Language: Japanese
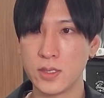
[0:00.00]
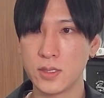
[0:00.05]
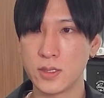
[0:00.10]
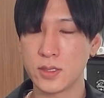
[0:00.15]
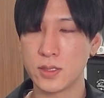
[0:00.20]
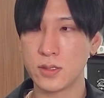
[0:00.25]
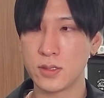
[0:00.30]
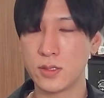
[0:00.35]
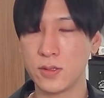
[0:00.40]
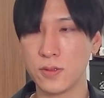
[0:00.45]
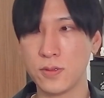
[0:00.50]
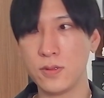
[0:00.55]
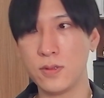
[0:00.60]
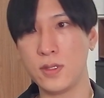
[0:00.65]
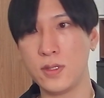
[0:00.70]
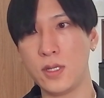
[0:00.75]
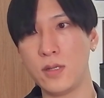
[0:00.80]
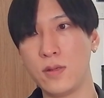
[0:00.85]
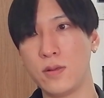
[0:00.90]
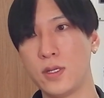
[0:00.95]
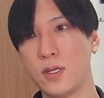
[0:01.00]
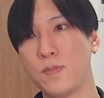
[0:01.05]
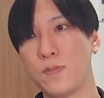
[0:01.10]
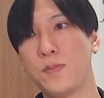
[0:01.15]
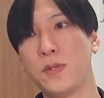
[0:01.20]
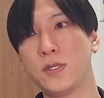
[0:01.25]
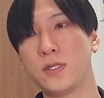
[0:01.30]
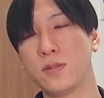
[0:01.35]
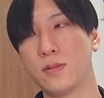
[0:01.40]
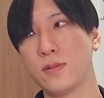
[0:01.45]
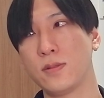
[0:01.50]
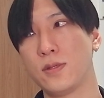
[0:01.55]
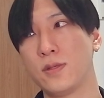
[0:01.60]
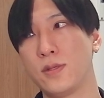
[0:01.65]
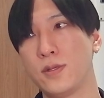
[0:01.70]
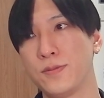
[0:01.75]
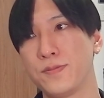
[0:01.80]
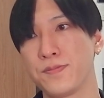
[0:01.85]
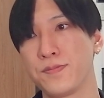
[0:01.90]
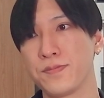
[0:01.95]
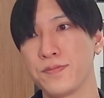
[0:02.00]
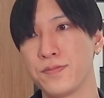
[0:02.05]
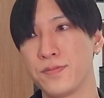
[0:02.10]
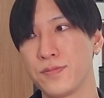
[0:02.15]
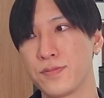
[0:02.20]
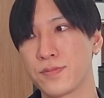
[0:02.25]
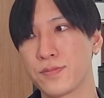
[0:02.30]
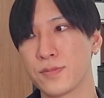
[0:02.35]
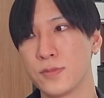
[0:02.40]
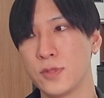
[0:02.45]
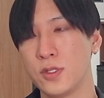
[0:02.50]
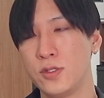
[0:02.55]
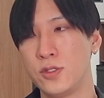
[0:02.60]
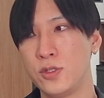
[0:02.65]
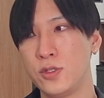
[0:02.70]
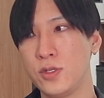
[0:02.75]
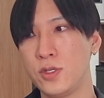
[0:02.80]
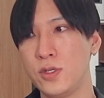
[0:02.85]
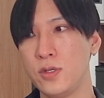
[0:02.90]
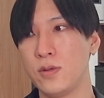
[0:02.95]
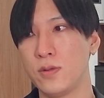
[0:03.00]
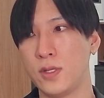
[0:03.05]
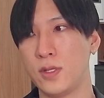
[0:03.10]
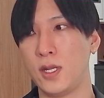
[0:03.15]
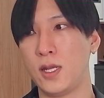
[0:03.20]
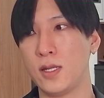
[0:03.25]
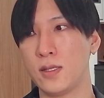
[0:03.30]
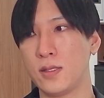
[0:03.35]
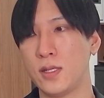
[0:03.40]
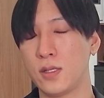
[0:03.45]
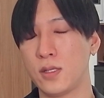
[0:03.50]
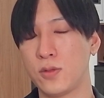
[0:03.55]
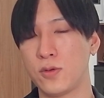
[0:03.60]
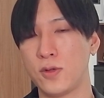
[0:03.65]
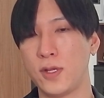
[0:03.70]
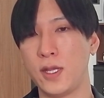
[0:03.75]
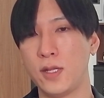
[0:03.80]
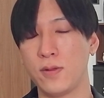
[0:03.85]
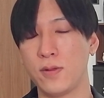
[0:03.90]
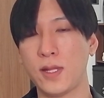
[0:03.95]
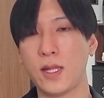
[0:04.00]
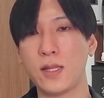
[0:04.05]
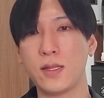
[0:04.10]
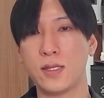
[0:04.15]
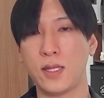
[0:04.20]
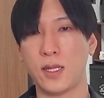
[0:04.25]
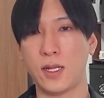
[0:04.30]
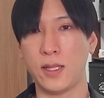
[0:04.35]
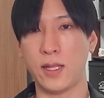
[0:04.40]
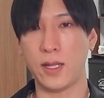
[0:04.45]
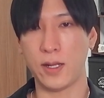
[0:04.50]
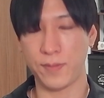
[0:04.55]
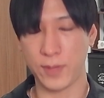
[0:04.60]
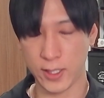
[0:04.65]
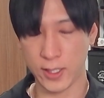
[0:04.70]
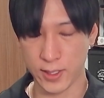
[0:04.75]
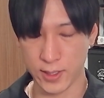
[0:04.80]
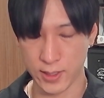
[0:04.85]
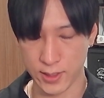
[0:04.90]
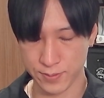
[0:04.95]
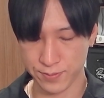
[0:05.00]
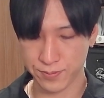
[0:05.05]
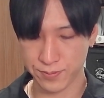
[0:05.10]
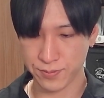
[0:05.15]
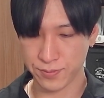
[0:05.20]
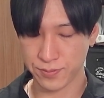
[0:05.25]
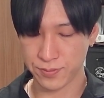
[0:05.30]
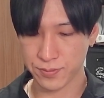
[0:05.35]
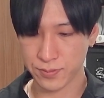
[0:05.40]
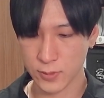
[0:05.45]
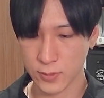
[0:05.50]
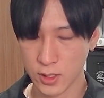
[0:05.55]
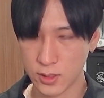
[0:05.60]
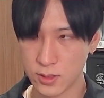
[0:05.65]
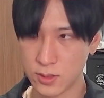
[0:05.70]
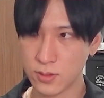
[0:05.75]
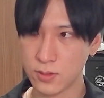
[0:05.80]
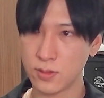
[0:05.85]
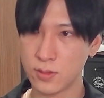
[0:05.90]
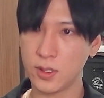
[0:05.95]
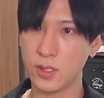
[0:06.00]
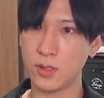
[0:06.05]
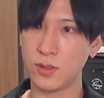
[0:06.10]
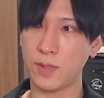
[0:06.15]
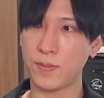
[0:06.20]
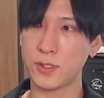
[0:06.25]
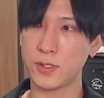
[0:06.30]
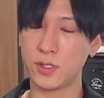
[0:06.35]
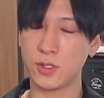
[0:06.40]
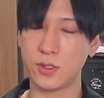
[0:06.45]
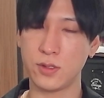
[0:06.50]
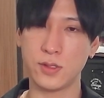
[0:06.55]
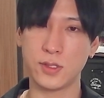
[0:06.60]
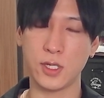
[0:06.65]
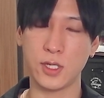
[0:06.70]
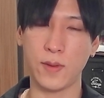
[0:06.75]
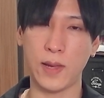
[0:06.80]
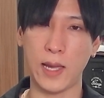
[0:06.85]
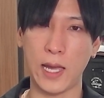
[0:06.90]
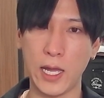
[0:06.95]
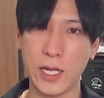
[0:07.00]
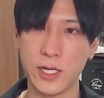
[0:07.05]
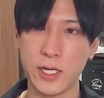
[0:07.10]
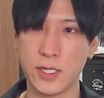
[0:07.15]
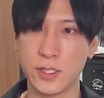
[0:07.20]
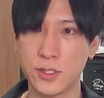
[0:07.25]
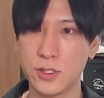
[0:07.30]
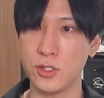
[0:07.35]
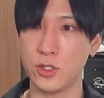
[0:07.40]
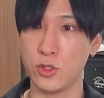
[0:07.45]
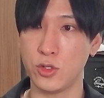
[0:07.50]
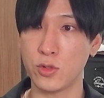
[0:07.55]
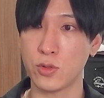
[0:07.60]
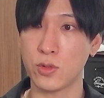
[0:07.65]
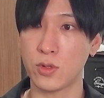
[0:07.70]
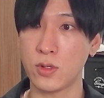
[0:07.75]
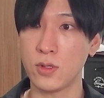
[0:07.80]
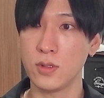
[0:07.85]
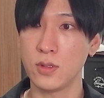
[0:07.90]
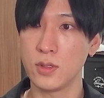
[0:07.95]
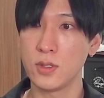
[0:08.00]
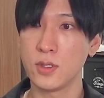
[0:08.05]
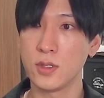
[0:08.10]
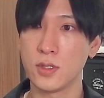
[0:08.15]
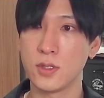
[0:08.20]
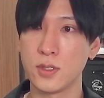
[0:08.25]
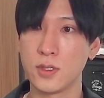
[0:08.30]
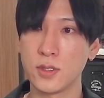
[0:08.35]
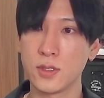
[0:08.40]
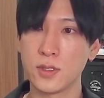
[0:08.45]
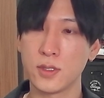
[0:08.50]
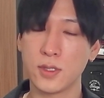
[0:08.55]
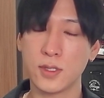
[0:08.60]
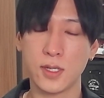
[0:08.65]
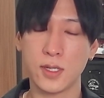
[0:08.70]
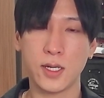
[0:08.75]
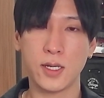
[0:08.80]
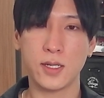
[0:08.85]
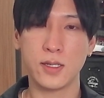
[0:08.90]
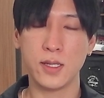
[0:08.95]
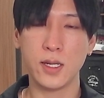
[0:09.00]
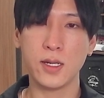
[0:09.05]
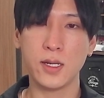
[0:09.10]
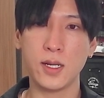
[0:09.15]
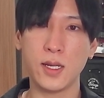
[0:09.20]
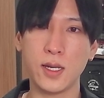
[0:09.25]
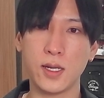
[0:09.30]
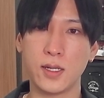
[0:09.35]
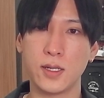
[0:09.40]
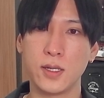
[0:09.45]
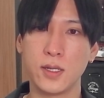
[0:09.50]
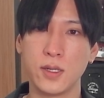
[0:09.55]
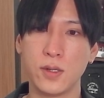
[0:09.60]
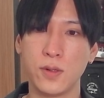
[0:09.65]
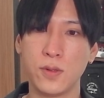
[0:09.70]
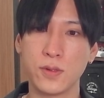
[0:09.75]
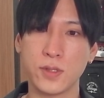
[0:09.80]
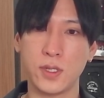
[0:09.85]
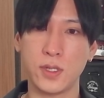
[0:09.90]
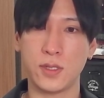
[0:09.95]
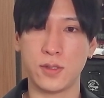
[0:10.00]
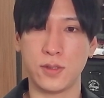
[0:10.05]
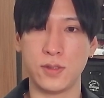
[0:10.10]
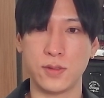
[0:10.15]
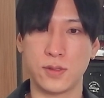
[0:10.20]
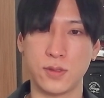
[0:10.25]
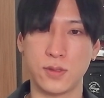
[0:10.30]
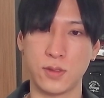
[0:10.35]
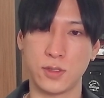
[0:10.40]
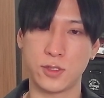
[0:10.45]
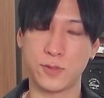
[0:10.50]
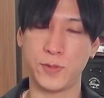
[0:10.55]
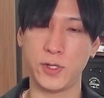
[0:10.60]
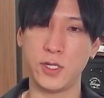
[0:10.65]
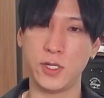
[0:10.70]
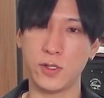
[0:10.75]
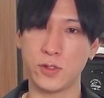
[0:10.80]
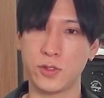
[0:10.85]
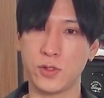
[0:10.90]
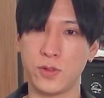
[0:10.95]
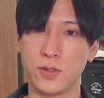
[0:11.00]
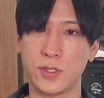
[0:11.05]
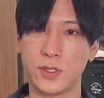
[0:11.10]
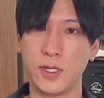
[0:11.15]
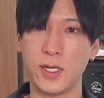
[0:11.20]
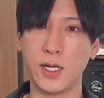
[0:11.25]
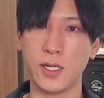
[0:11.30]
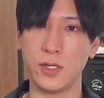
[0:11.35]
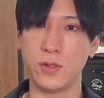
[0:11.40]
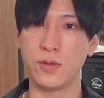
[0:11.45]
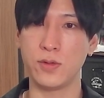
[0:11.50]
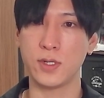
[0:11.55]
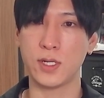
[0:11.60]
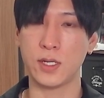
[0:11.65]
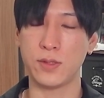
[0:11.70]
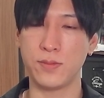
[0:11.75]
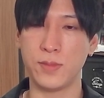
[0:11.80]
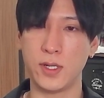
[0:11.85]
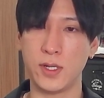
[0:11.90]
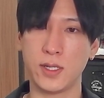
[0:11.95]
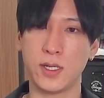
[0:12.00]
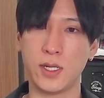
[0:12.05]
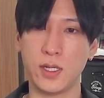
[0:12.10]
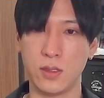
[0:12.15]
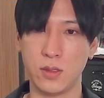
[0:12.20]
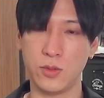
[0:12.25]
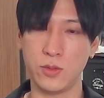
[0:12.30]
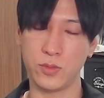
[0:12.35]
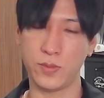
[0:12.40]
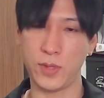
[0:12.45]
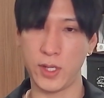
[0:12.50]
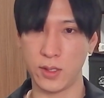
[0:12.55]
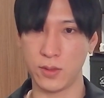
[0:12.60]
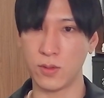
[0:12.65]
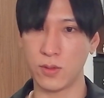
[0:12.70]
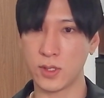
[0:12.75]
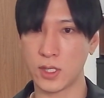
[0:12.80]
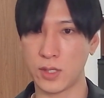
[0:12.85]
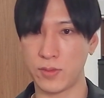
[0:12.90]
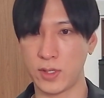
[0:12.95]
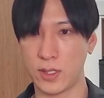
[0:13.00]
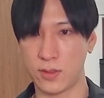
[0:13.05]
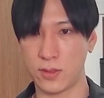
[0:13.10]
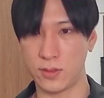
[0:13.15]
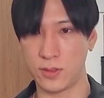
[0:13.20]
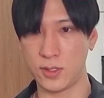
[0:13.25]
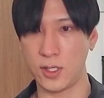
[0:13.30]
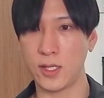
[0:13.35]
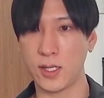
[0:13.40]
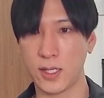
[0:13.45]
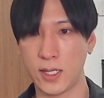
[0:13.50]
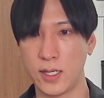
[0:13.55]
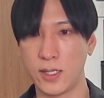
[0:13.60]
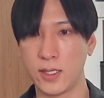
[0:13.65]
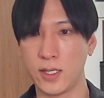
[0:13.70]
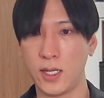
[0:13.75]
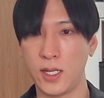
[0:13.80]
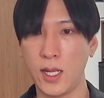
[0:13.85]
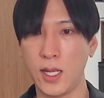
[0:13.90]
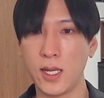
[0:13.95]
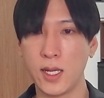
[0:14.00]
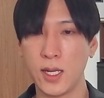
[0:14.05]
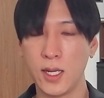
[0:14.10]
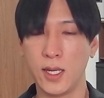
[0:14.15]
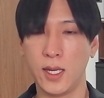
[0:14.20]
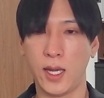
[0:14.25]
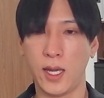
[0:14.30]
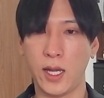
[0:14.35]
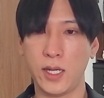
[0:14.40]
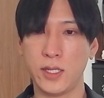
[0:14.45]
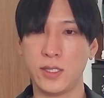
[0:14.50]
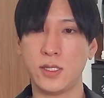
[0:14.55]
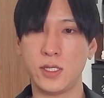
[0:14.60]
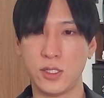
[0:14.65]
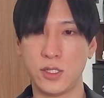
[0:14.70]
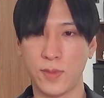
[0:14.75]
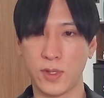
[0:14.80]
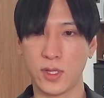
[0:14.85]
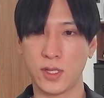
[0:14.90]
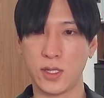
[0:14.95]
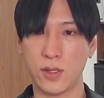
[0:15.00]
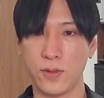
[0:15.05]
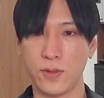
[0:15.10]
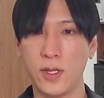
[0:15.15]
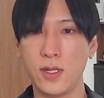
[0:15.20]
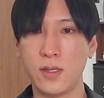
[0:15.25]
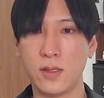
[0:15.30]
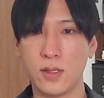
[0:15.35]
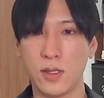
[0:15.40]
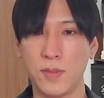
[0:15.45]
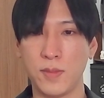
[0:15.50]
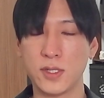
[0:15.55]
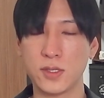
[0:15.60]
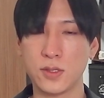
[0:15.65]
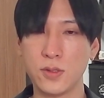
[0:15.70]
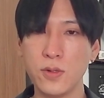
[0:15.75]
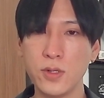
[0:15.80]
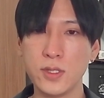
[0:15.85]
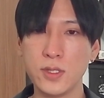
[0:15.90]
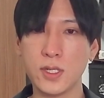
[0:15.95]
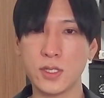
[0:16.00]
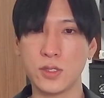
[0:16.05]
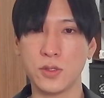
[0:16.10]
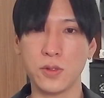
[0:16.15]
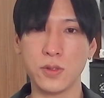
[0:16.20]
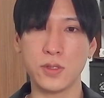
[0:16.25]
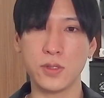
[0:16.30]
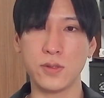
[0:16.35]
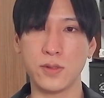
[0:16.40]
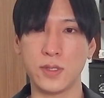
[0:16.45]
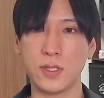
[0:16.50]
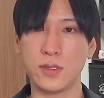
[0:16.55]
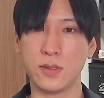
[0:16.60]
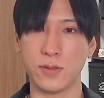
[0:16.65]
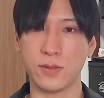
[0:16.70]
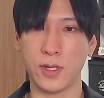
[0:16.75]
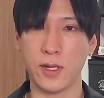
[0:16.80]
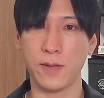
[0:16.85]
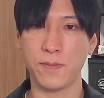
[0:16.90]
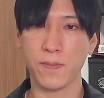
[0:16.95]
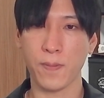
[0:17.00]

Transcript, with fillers: そこでのやっぱその、需給を狙ったトレードだったらならば、そこでのやっぱ修正は入りやすいていうところ。はい。だから、大きくそのスピード調整が日本株マーケットも米国株が崩れた関係で入ってしまったよねって、まあそういった状況ですよね。